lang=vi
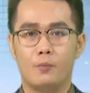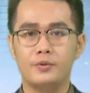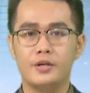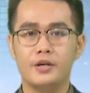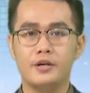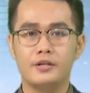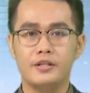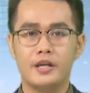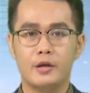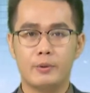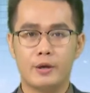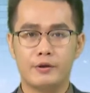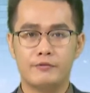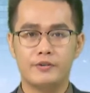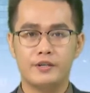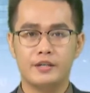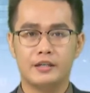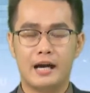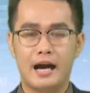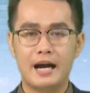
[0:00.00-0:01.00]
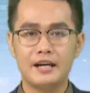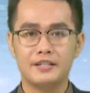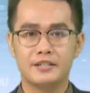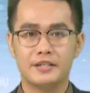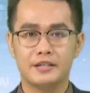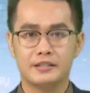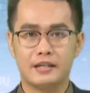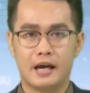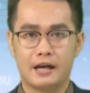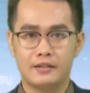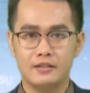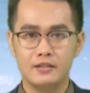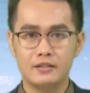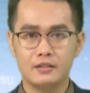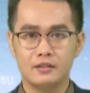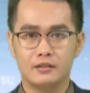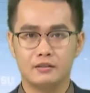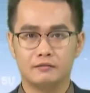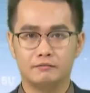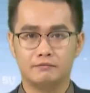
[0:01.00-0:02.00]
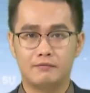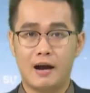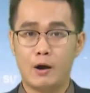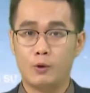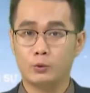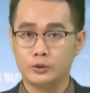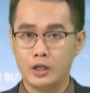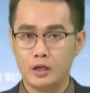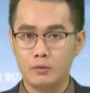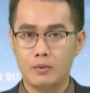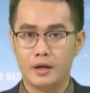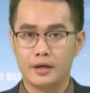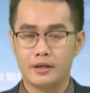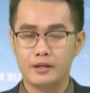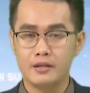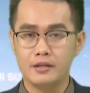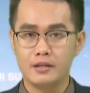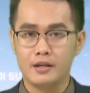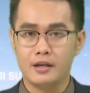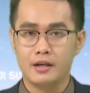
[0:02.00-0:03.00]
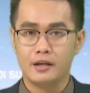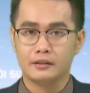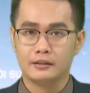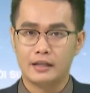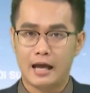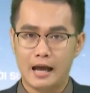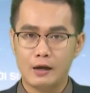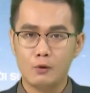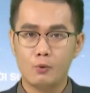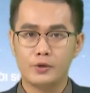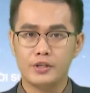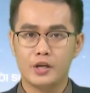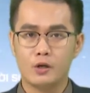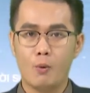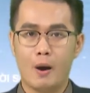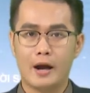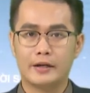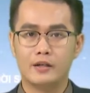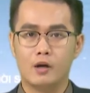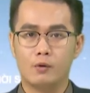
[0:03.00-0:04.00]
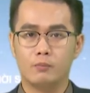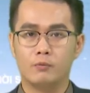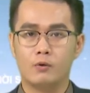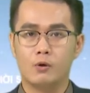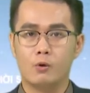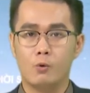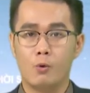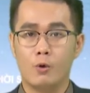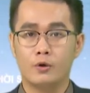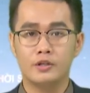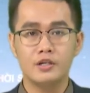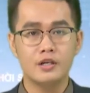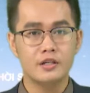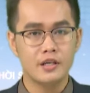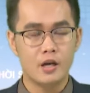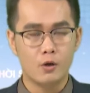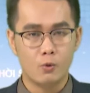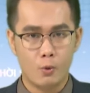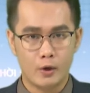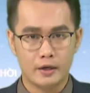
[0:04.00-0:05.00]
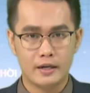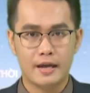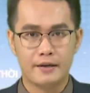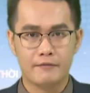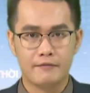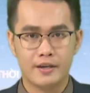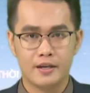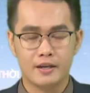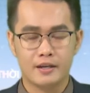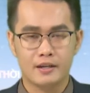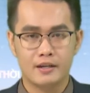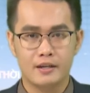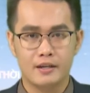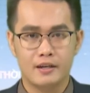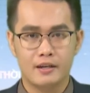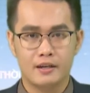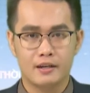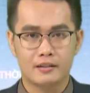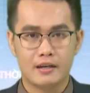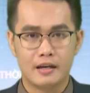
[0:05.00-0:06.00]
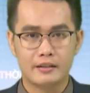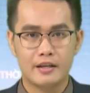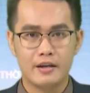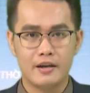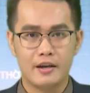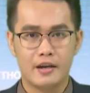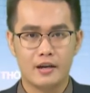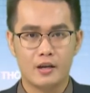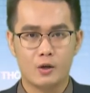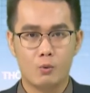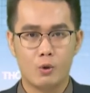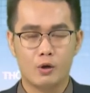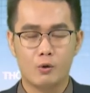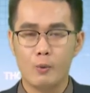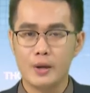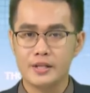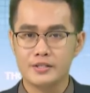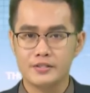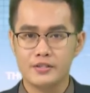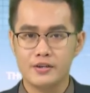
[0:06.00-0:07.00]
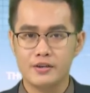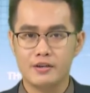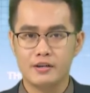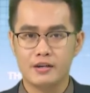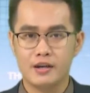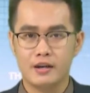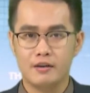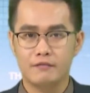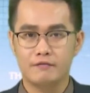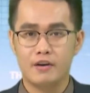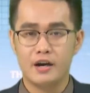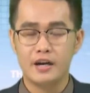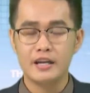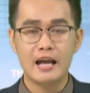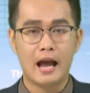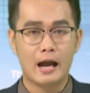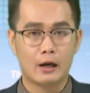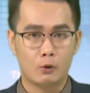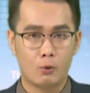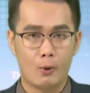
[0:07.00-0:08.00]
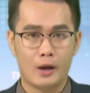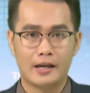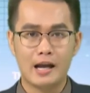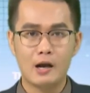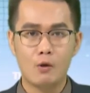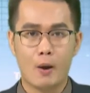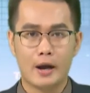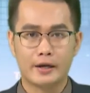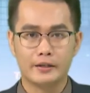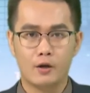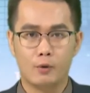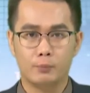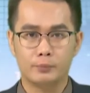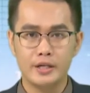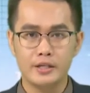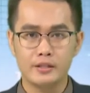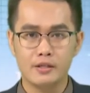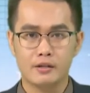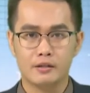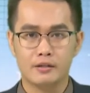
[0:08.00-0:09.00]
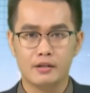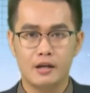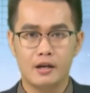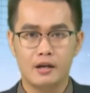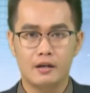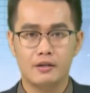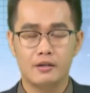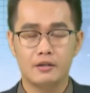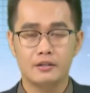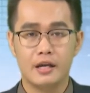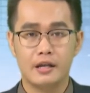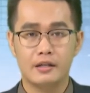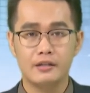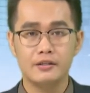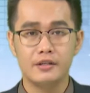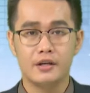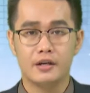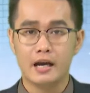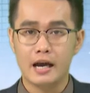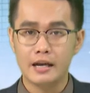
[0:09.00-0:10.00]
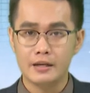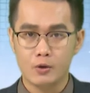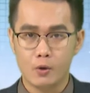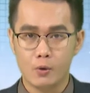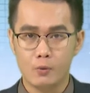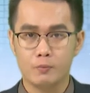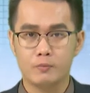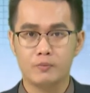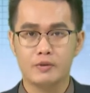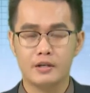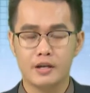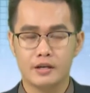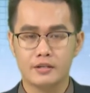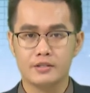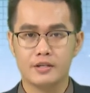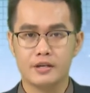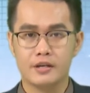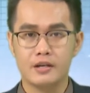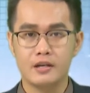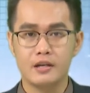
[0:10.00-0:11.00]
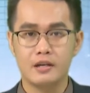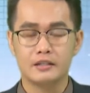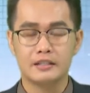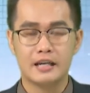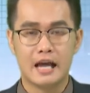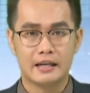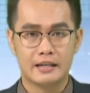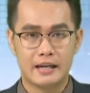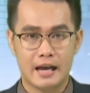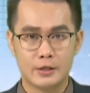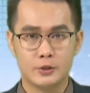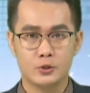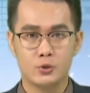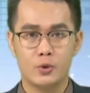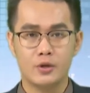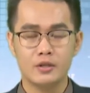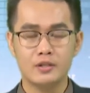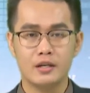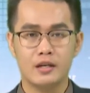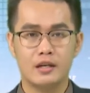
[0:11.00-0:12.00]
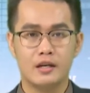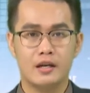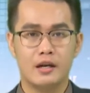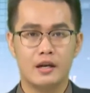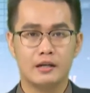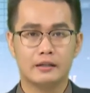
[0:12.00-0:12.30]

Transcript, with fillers: Cũng như nhiều địa phương khác trên cả nước, vào tháng 7, tháng của những hoạt động uống nước nhân nguồn lại về, các thế hệ quận ngũ Anh Sơn với hàng loạt các hoạt động thiết thực hướng đến những anh hùng, liệt sĩ đã ngã xuống,